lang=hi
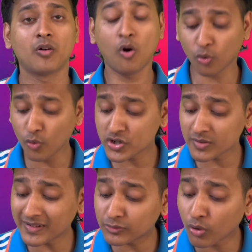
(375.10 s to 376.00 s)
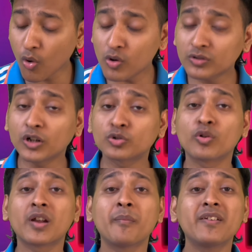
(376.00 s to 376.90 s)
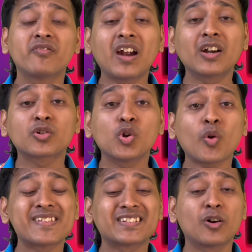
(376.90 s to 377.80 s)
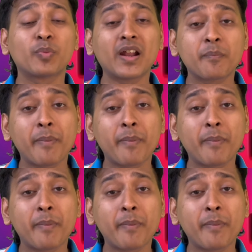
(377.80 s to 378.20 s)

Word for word: और रोहित शर्मा थ्रू द टूर्नामेंट विराट कोहली को एज एन ओपनर